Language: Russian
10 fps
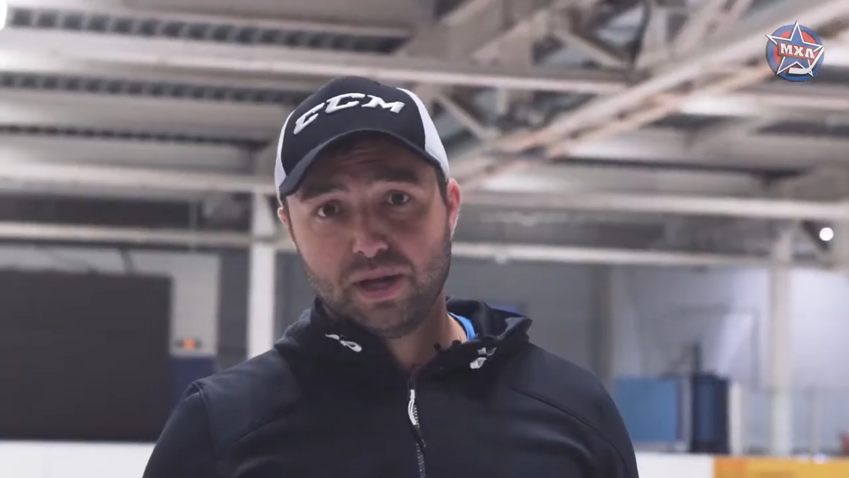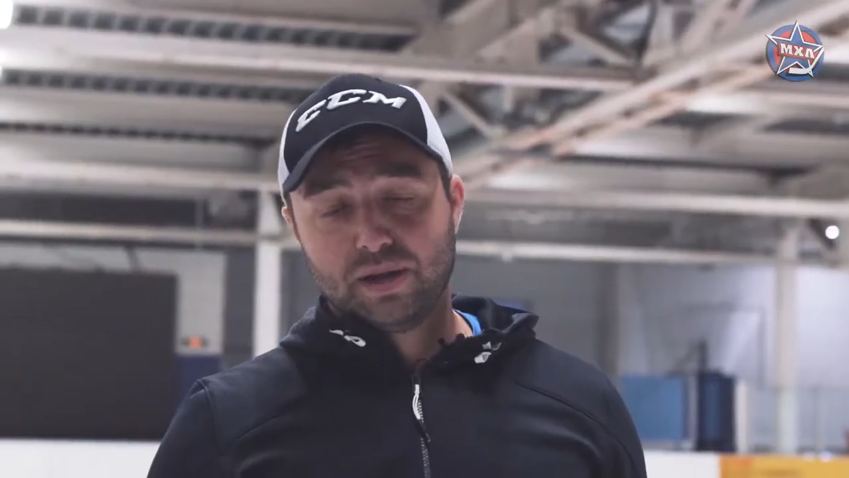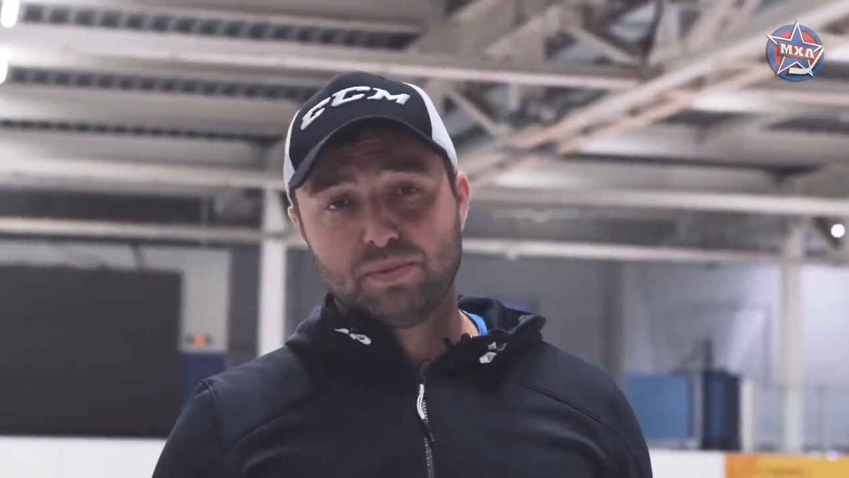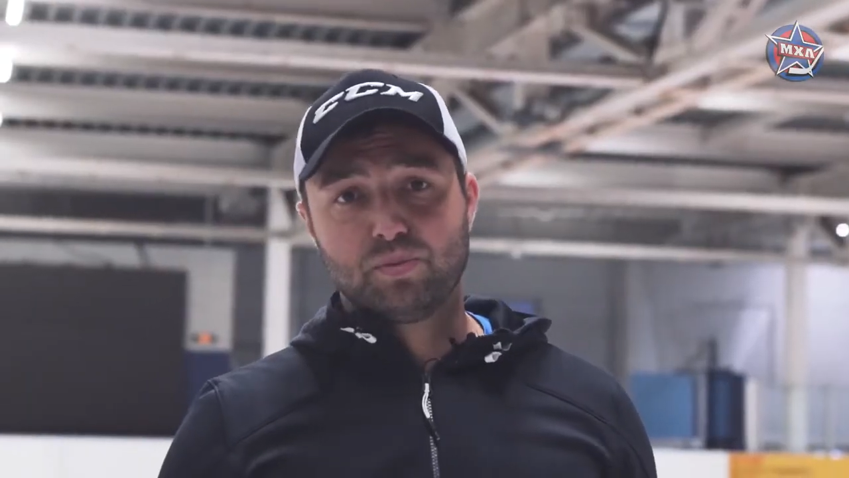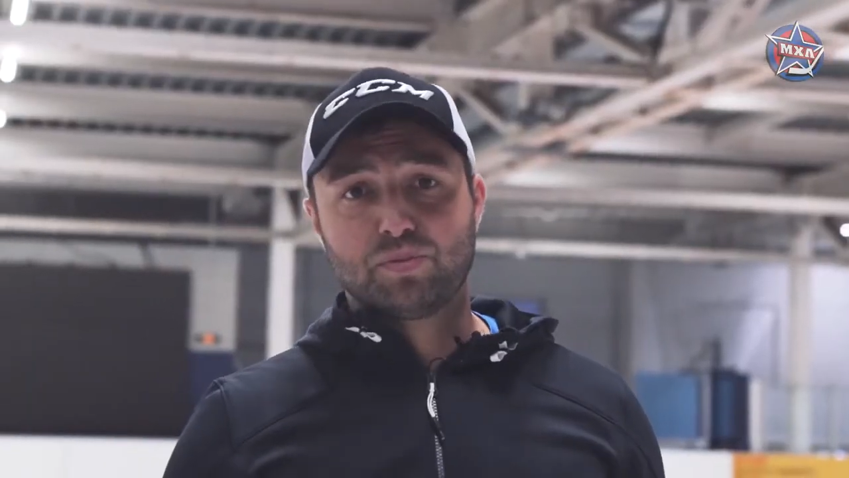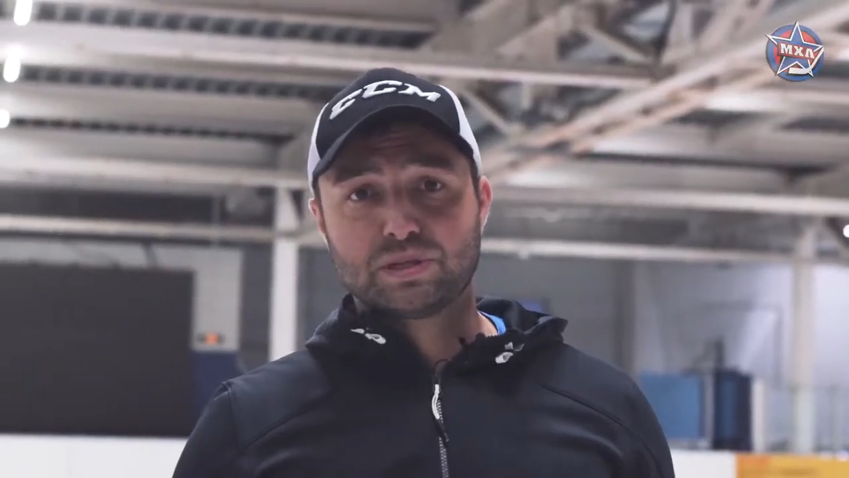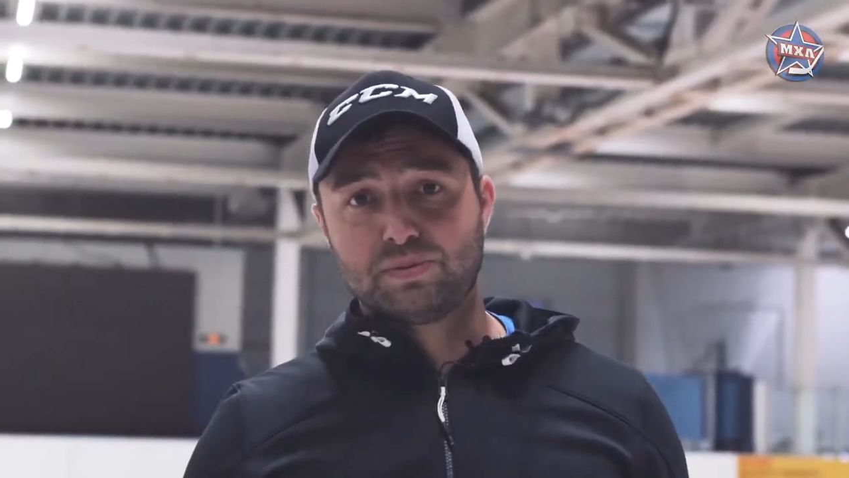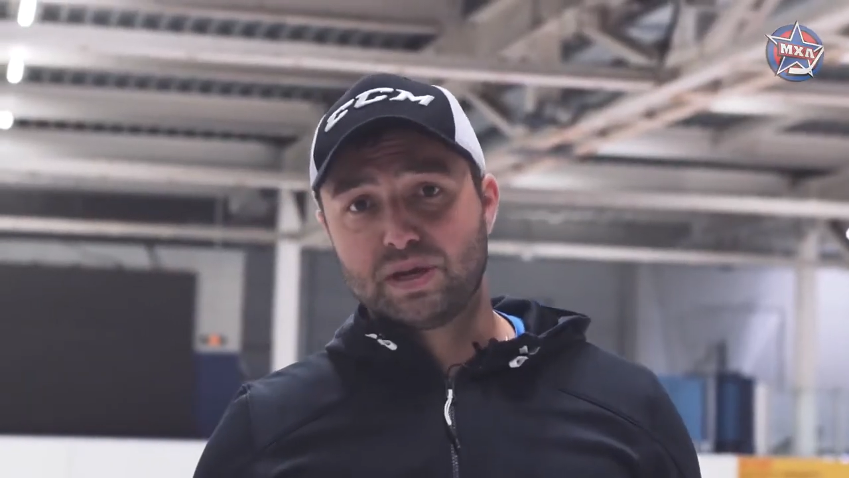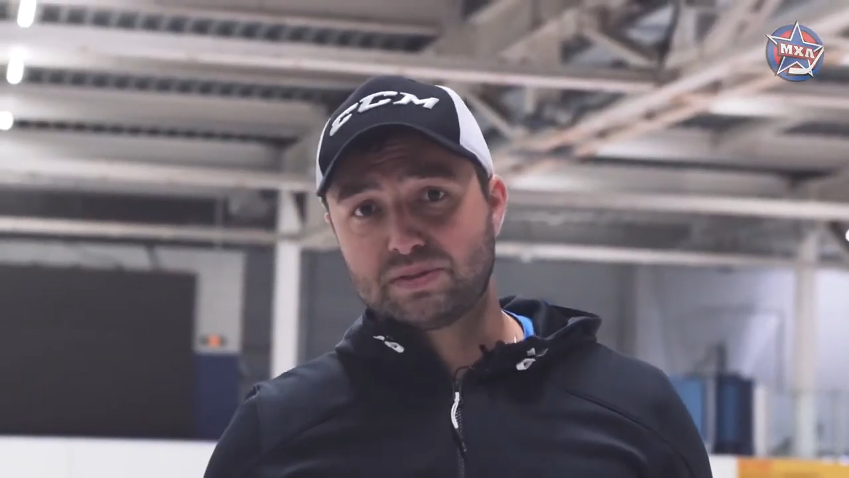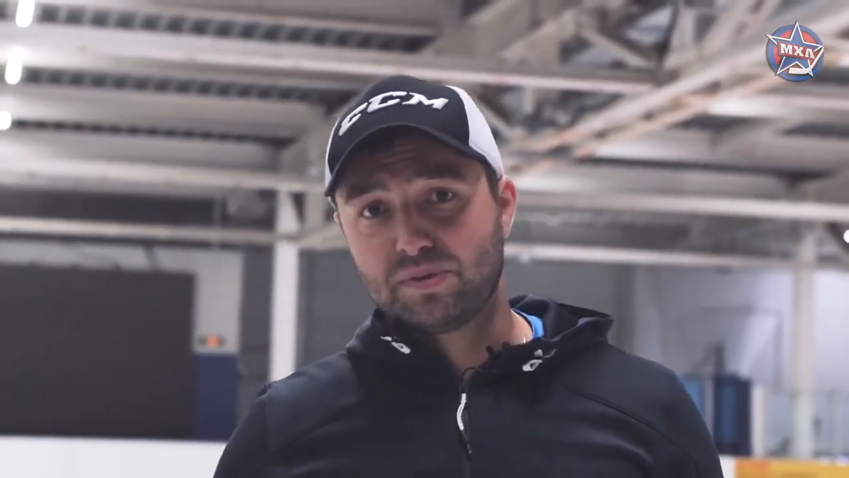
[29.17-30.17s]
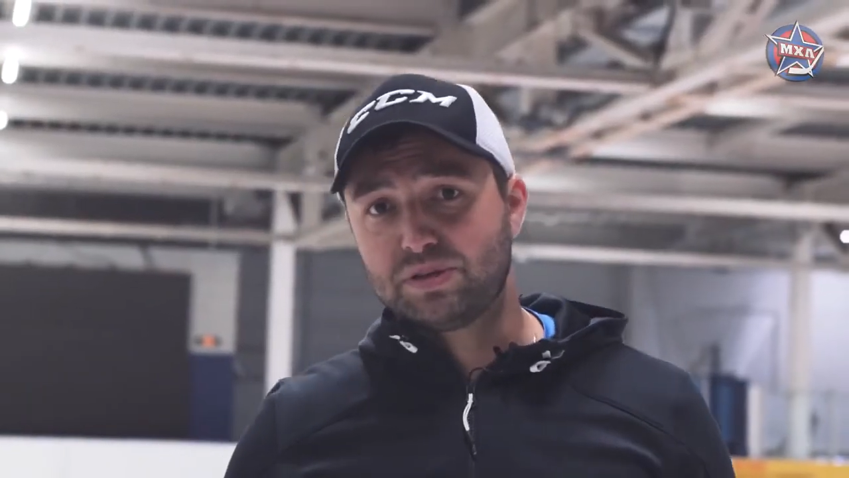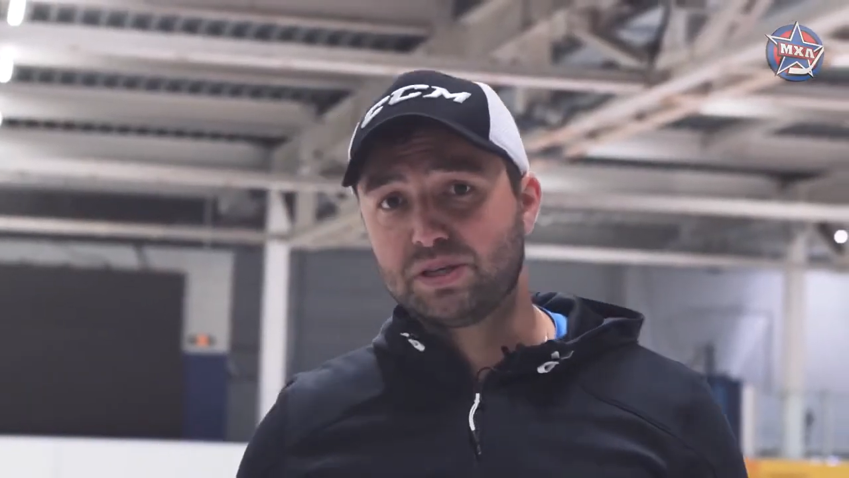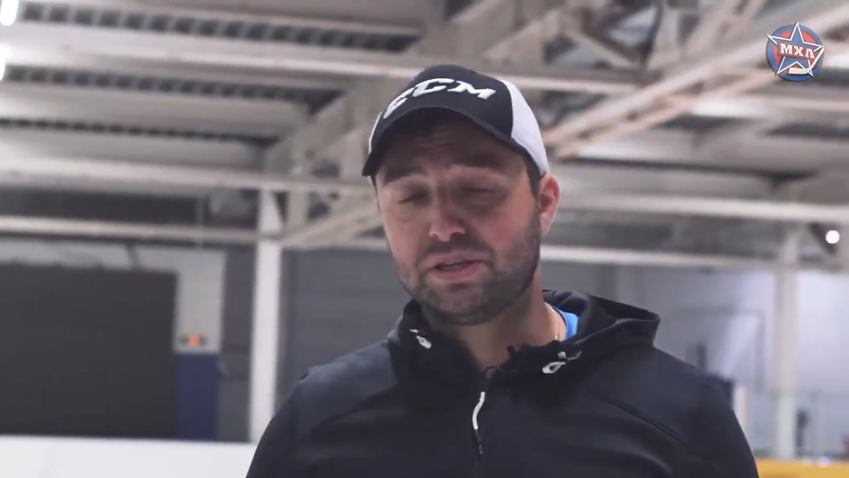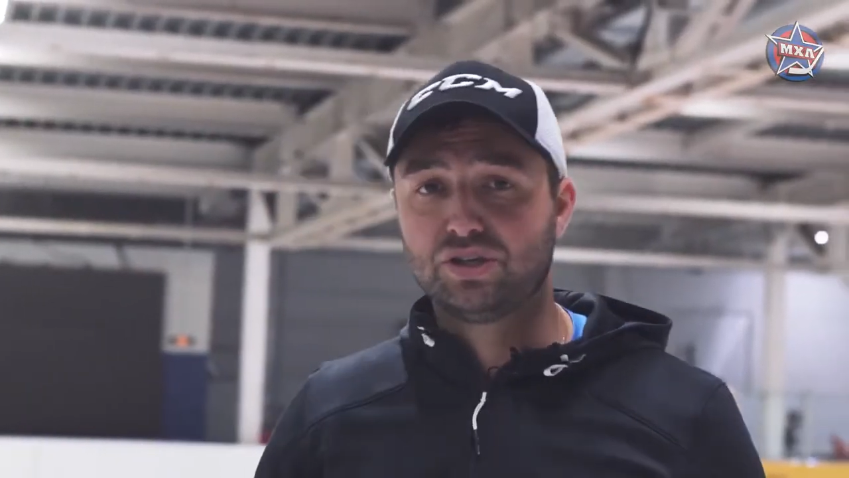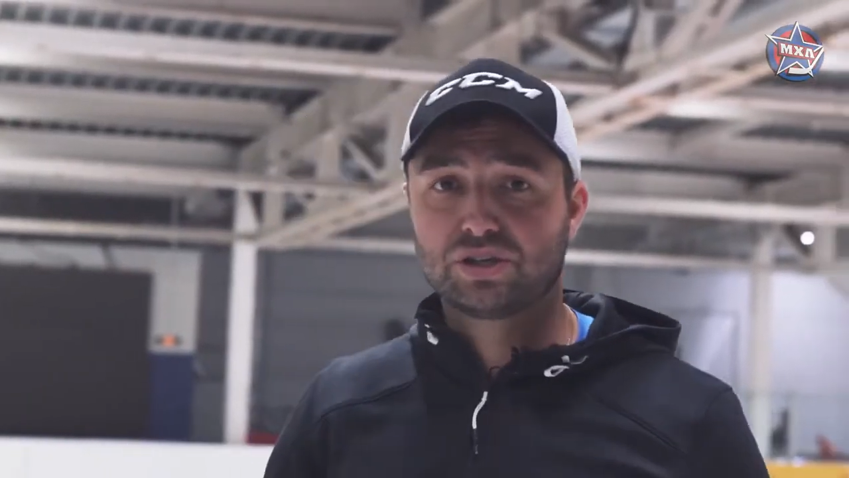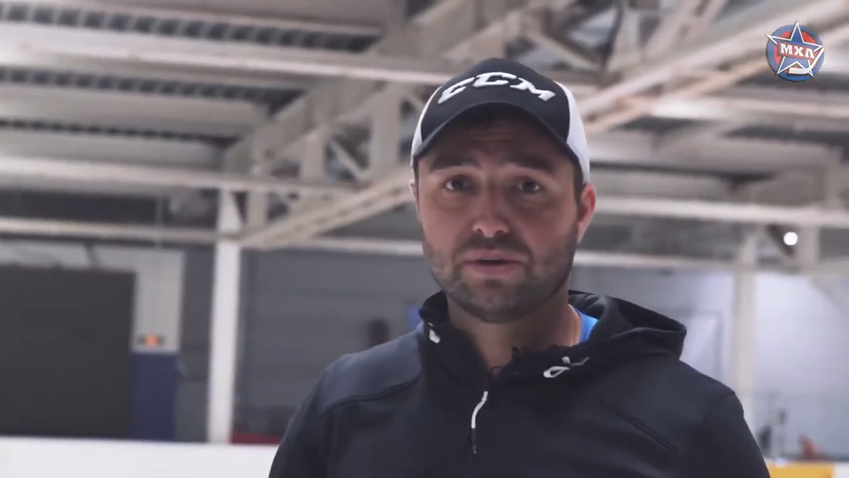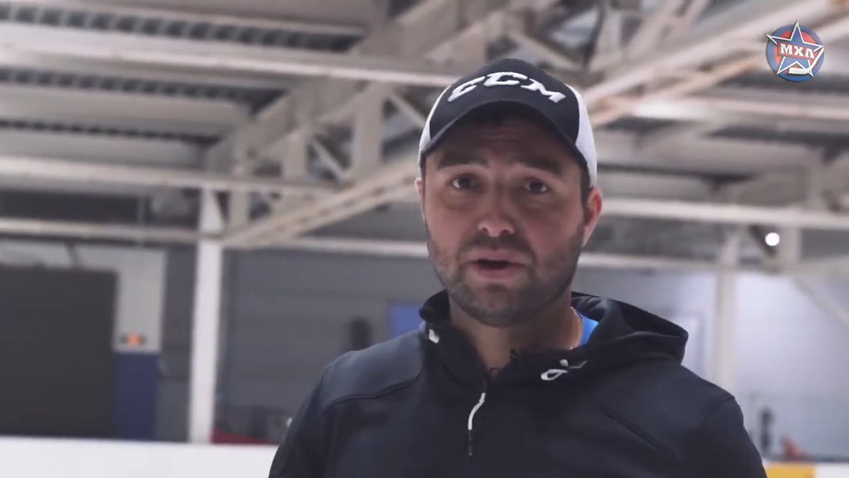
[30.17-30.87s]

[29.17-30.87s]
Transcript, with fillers: Мы будем разбирать с вами технические